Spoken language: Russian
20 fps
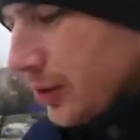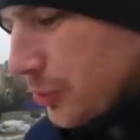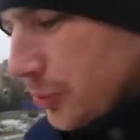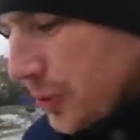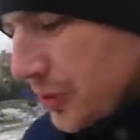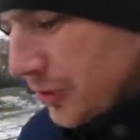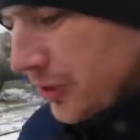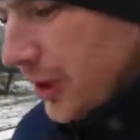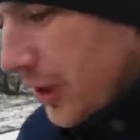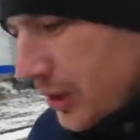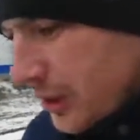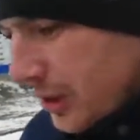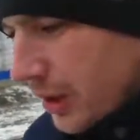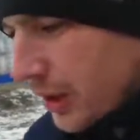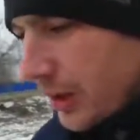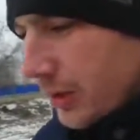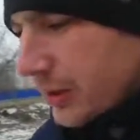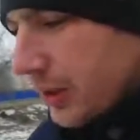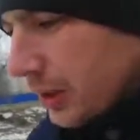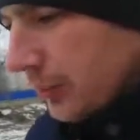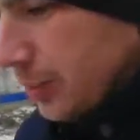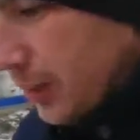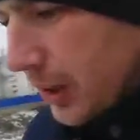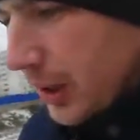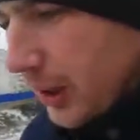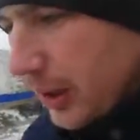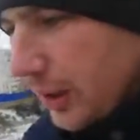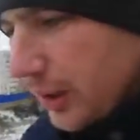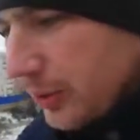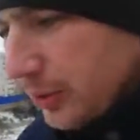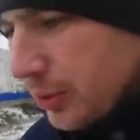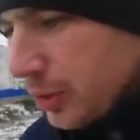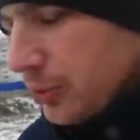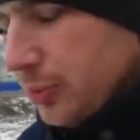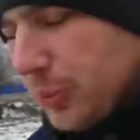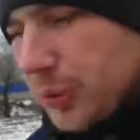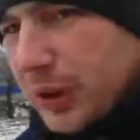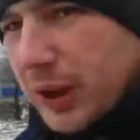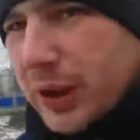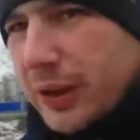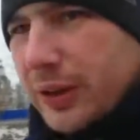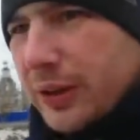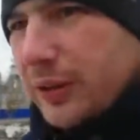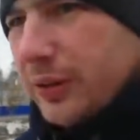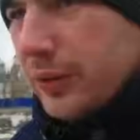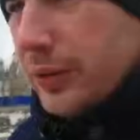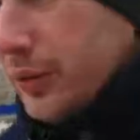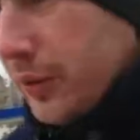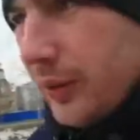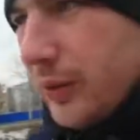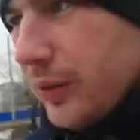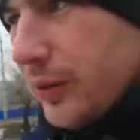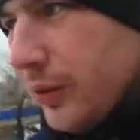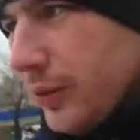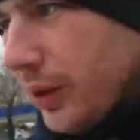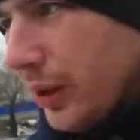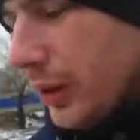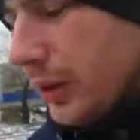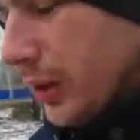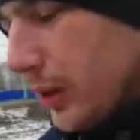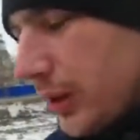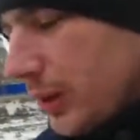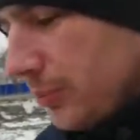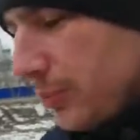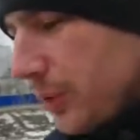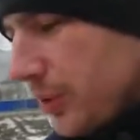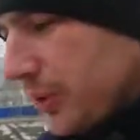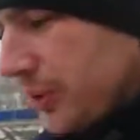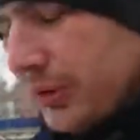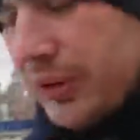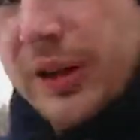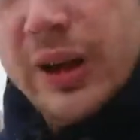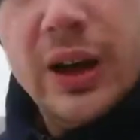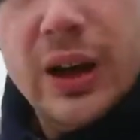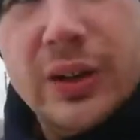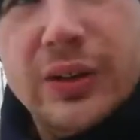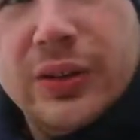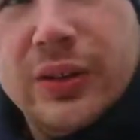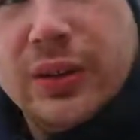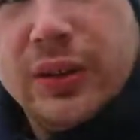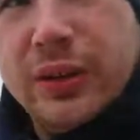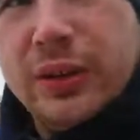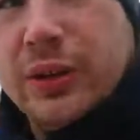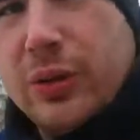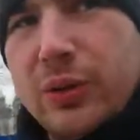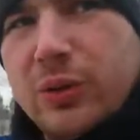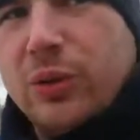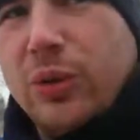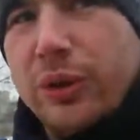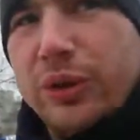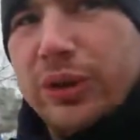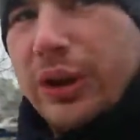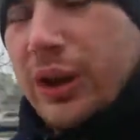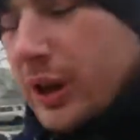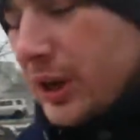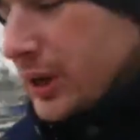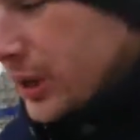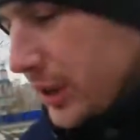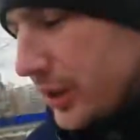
То пенсионеры нормально, им тут платят всякие компенсации, льготы.